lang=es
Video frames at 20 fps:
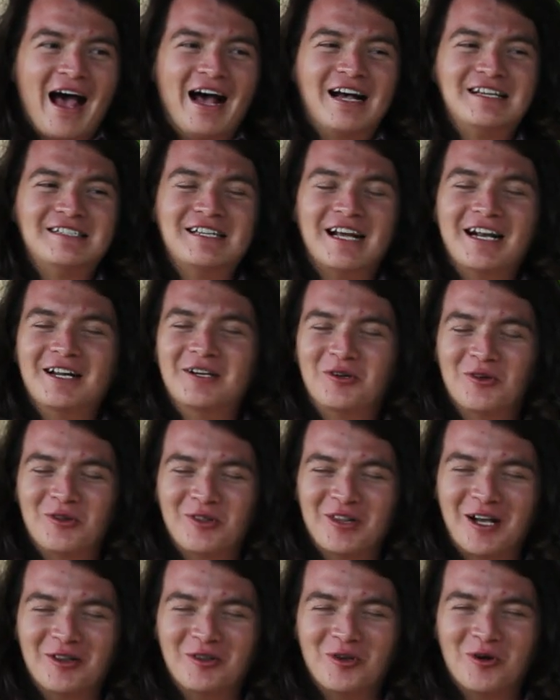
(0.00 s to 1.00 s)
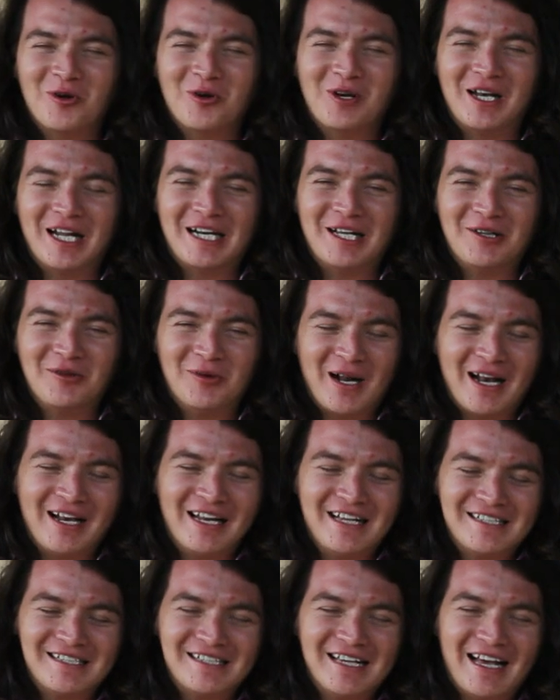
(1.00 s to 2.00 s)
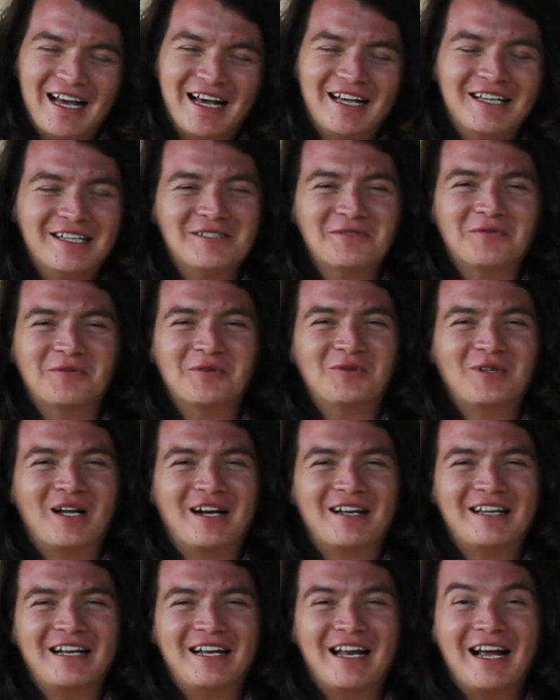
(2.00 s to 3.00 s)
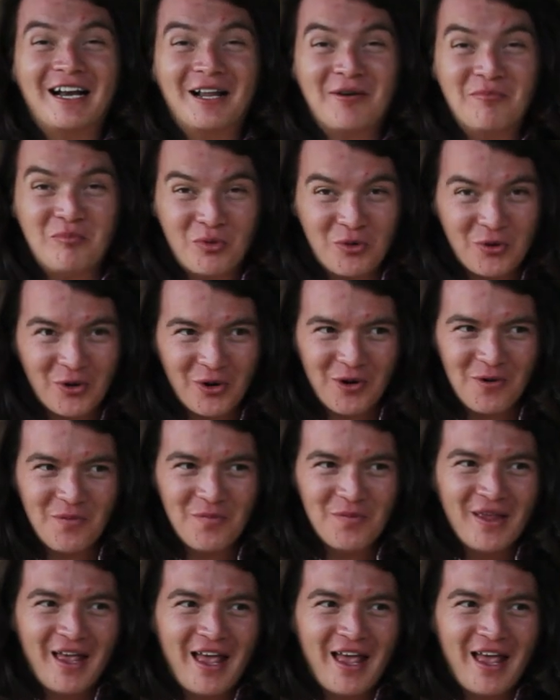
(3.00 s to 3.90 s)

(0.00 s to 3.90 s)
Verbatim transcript: A estar en contacto con la naturaleza, a disfrutar del aire puro